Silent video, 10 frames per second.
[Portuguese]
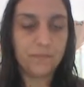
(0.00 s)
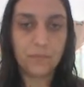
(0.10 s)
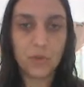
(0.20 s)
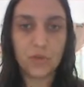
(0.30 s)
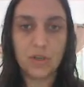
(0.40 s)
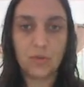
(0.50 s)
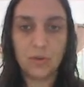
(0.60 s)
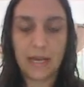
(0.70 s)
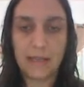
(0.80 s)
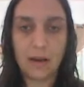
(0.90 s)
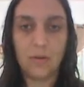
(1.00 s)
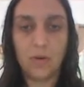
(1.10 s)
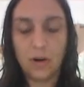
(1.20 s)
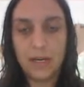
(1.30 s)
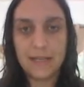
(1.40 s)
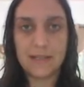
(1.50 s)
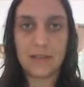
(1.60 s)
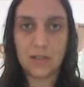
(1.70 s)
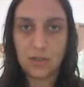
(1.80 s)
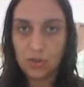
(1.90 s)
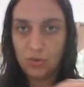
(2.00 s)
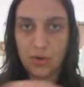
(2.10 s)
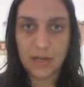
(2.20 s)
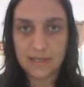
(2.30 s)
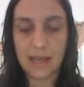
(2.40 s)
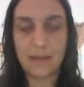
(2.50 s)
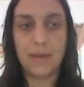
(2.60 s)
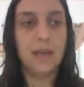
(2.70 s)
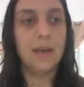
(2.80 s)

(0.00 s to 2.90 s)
do seu canal, organizar sessões, sabe?